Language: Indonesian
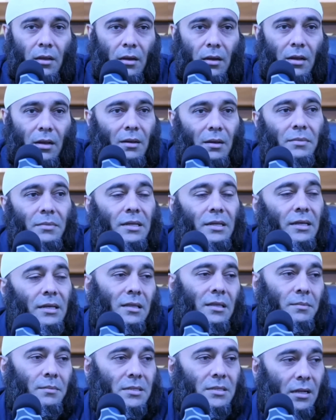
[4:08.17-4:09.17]
Dalam diri
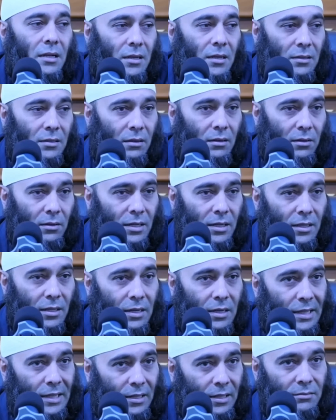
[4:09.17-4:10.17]
kita misalkan kalau kita
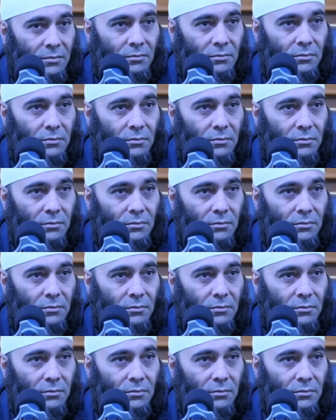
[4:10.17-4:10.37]
lihat